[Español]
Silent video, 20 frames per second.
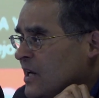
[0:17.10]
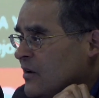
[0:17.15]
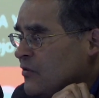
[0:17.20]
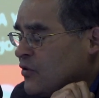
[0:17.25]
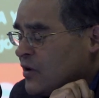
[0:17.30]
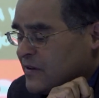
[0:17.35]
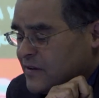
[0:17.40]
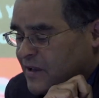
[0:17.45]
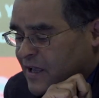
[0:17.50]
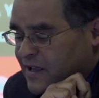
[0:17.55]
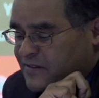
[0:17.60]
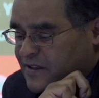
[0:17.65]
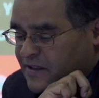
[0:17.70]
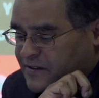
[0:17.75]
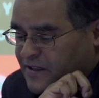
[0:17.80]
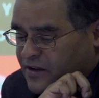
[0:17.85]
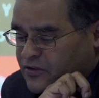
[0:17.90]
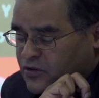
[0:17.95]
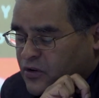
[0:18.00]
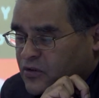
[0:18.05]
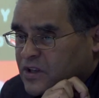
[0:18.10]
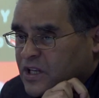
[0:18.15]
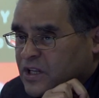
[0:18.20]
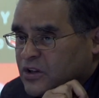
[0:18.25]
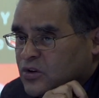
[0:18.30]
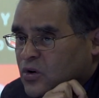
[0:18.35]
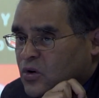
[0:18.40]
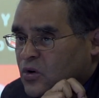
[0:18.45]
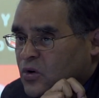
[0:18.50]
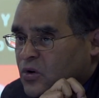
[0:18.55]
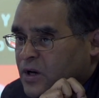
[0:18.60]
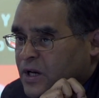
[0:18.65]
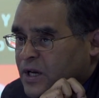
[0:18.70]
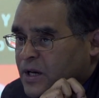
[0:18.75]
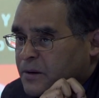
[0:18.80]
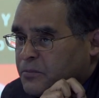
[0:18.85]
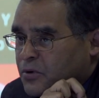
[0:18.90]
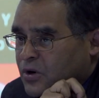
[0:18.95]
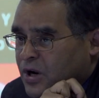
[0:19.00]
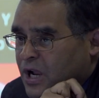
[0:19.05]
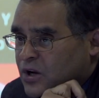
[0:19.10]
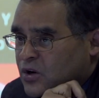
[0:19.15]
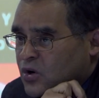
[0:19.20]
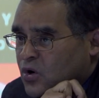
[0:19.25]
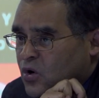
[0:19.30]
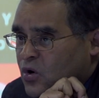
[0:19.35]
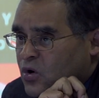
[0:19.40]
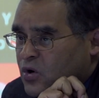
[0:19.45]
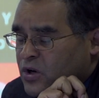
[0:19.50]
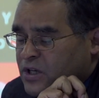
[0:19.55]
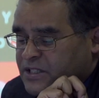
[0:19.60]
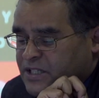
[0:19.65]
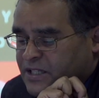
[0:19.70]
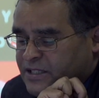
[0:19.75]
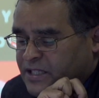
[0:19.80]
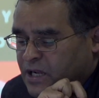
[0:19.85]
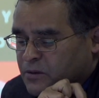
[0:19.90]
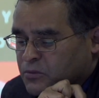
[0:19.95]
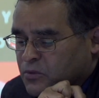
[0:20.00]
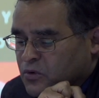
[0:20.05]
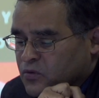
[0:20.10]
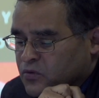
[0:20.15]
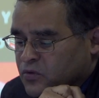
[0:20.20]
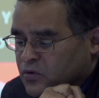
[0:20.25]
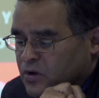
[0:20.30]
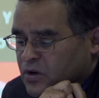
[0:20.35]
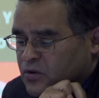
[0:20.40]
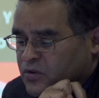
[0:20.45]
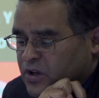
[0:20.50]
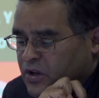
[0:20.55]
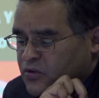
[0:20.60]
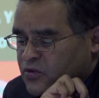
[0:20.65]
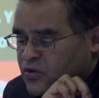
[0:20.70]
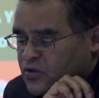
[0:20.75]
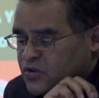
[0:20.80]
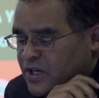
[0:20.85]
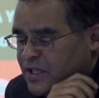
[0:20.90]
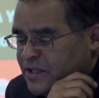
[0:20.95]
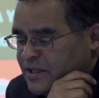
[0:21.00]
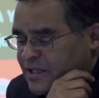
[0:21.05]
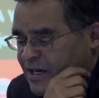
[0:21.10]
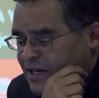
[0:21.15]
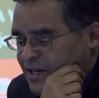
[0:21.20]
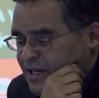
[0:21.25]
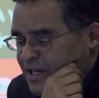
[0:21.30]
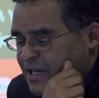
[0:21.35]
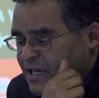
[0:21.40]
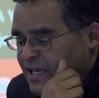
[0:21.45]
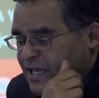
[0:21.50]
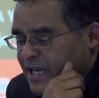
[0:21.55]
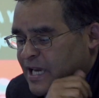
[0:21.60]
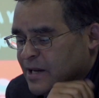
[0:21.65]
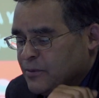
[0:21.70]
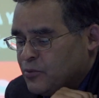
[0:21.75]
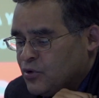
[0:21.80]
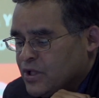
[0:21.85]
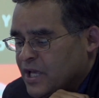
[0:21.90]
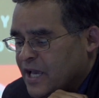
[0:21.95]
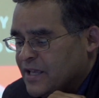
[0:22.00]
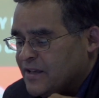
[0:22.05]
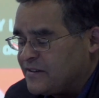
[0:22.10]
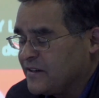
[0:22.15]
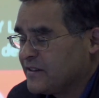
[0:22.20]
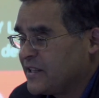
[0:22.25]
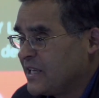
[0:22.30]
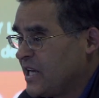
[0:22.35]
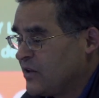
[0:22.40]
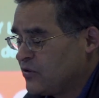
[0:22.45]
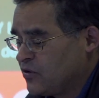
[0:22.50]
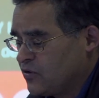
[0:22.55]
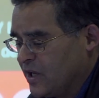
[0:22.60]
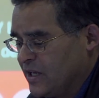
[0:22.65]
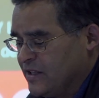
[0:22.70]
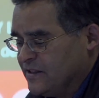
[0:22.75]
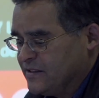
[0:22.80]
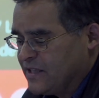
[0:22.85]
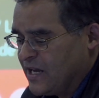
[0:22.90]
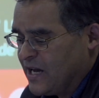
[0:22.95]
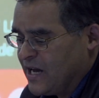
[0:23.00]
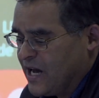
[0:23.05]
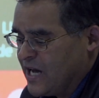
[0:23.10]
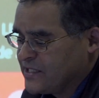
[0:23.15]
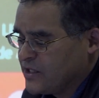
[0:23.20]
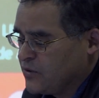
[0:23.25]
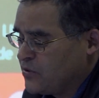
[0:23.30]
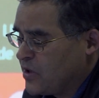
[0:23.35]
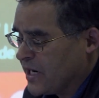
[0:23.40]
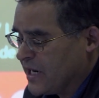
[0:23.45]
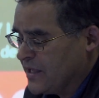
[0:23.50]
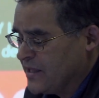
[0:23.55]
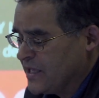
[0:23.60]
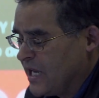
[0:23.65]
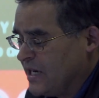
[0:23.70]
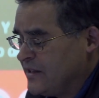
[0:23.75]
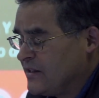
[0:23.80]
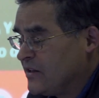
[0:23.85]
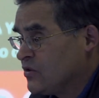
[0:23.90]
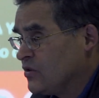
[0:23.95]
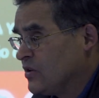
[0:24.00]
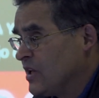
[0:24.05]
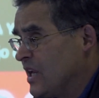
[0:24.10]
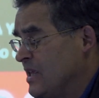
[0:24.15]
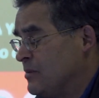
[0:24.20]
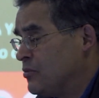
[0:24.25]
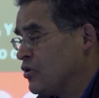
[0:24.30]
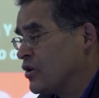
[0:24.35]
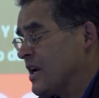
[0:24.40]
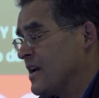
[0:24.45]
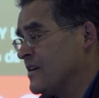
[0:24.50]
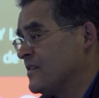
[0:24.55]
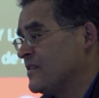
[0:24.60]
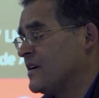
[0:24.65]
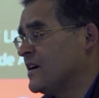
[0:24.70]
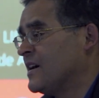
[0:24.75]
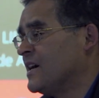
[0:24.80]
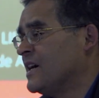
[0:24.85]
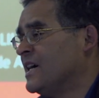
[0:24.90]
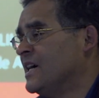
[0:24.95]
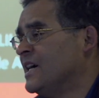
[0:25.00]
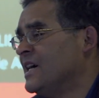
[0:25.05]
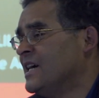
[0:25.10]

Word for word: que fue este texto escrito por Laclau y Chantal Mouffe en los años 80, Hegemonía y Estrategia Socialista hacia una radicalización de la democracia.